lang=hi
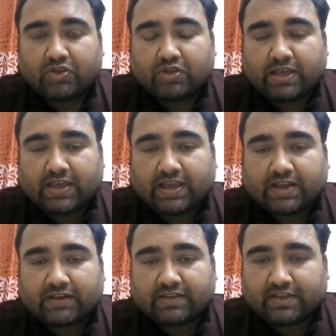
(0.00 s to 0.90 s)
तो ये क्या
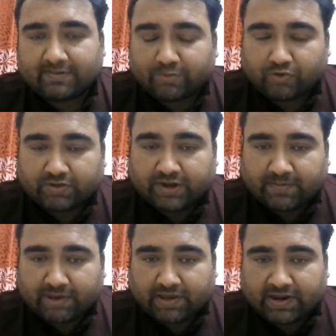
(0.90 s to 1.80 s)
करते हैं स्पोर्ट्स
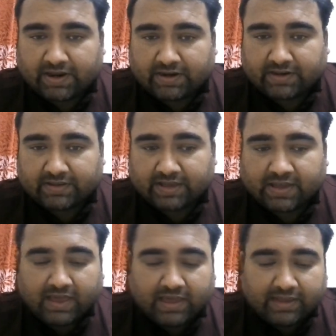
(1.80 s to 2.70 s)
ड्रामा क्रिएट करते
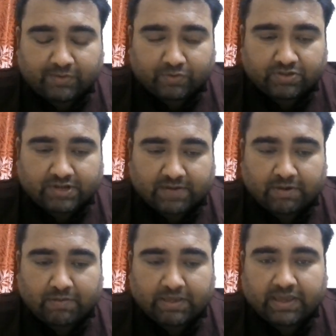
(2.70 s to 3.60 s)
हैं स्पोर्ट्स
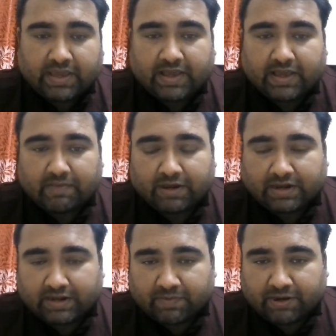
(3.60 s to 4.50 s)
ड्रामा में ये कई बार
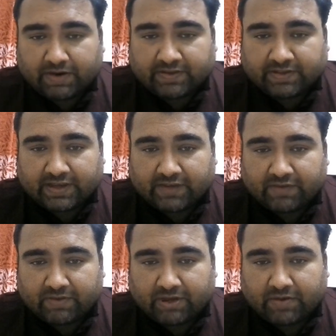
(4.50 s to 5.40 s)
रियल प्लेयर्स की लाइफ
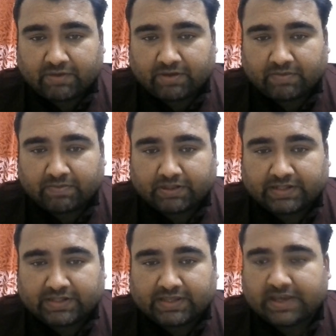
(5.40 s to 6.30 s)
के बारे में
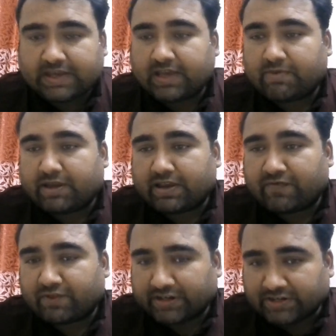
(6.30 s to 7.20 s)
बताते हैं कई बार ये
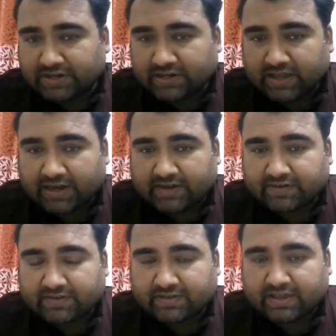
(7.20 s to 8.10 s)
फिक्शनल
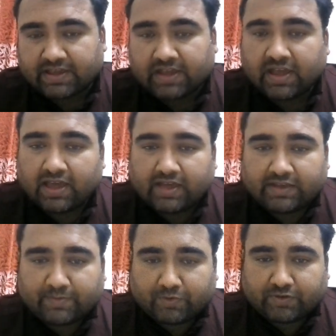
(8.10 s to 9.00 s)
कैरेक्टर्स के
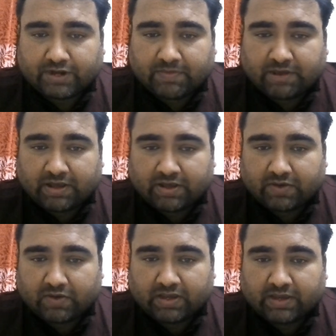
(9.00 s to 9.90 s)
स्पोर्ट्स ड्रामा
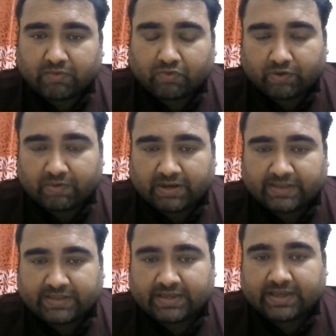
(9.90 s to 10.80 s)
को लेके मूवी
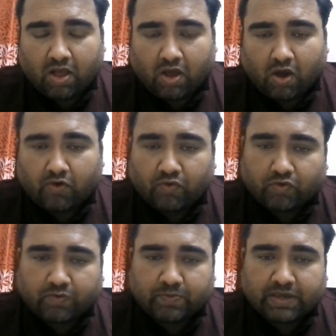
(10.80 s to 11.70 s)
बनाते हैं और
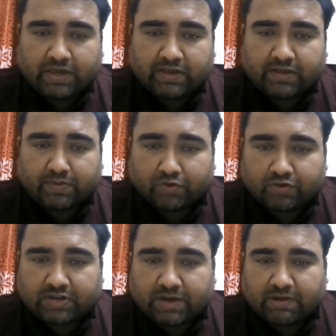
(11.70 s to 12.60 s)
उसमें
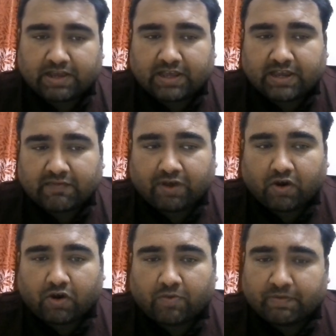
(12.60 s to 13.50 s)
स्पोर्ट्स ड्रामा के अलावा
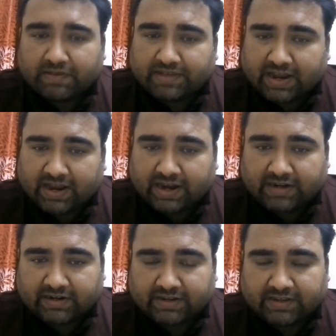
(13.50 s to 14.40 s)
और भी मसाला
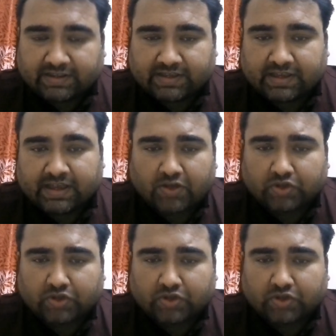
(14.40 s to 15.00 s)
ऐड कर देते हैं